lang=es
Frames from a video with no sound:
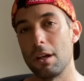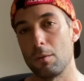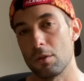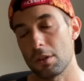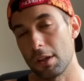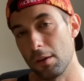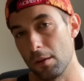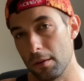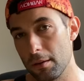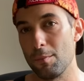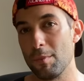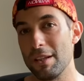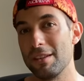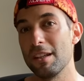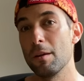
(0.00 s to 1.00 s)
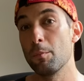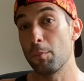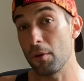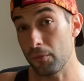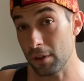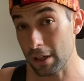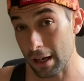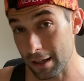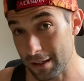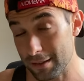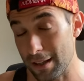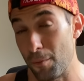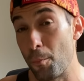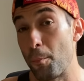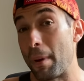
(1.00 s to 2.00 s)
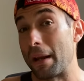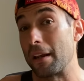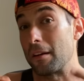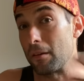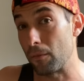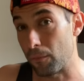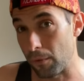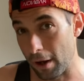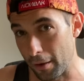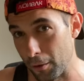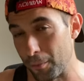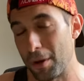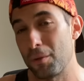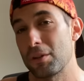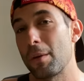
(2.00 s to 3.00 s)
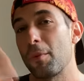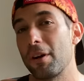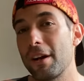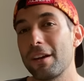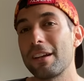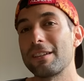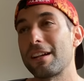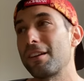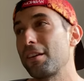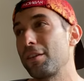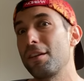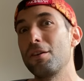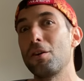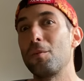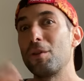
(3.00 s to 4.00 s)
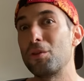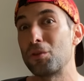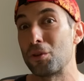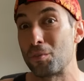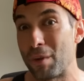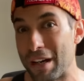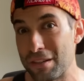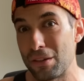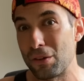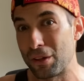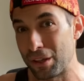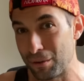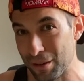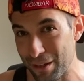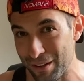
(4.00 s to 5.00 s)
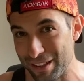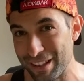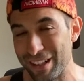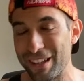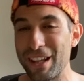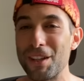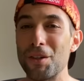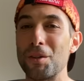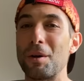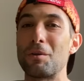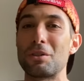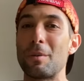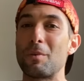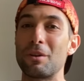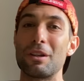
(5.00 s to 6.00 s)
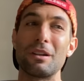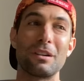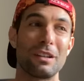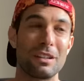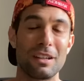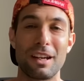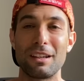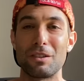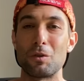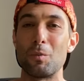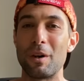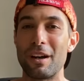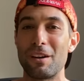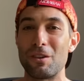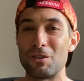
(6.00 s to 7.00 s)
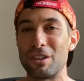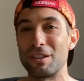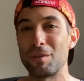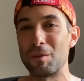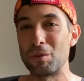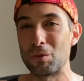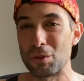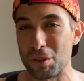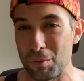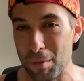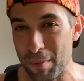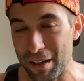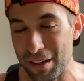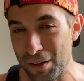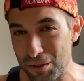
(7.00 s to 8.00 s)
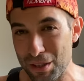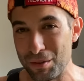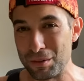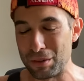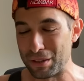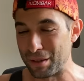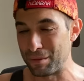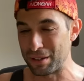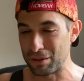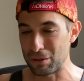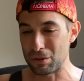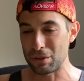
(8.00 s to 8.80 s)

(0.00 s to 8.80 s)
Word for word: digamos que mi tiempo final está un pelín inflado. Vamos a poner que tardé 5 minutos más de lo que debía haber tardado y vamos a poner que hay que sumar los 7 minutos que me paré y los habitaciones